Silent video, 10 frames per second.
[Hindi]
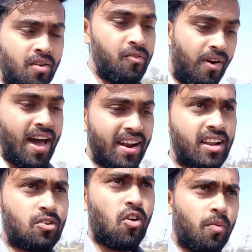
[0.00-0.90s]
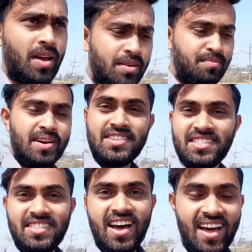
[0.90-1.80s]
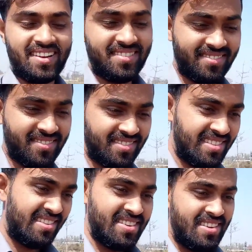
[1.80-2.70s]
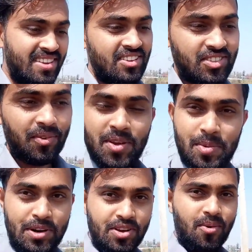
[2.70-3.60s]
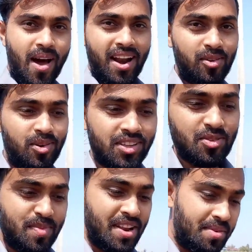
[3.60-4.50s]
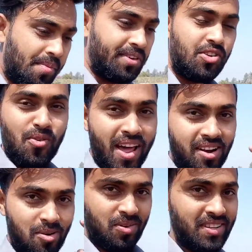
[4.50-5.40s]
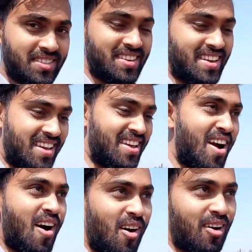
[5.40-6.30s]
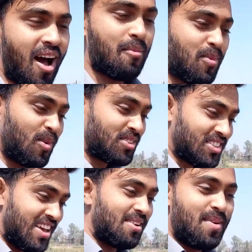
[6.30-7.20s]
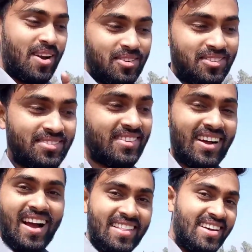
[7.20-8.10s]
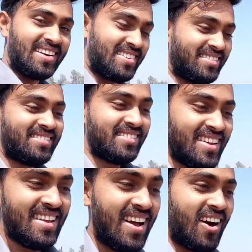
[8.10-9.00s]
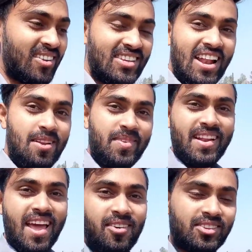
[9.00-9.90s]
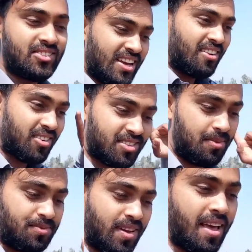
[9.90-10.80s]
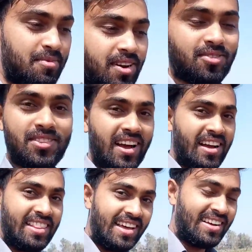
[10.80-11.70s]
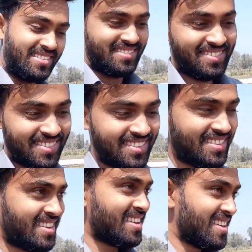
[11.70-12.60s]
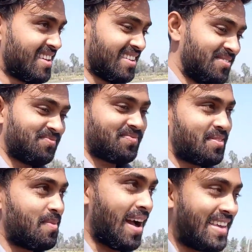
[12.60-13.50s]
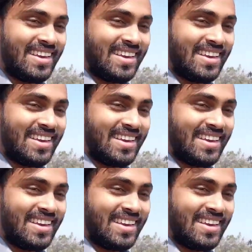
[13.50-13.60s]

वायरल करवाओ भाई मज़ेदार तो सबकी वीडियो वायरल हो रही तो मेरी भी वीडियो वायरल होनी चाहिए और आप लोग शेयर मारो धका धक और चैनल पे नए हो तो चैनल को सब्सक्राइब करो धका धक बाकी